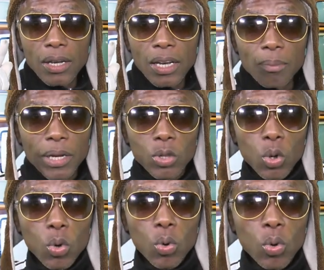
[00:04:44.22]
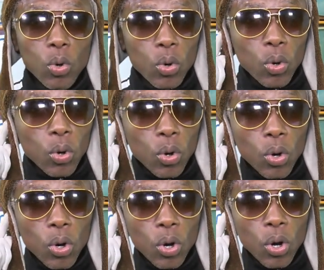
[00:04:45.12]
Ele mandou.
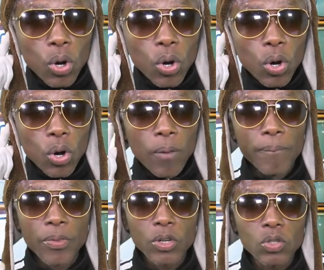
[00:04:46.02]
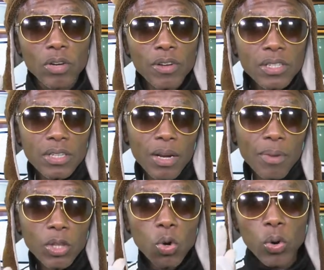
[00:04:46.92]
Não! Nossa, eu ia falar assim, ele
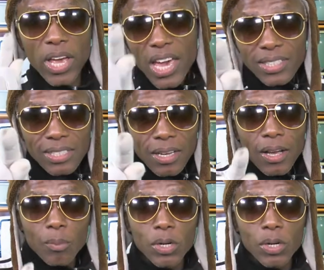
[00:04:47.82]
mandou esse,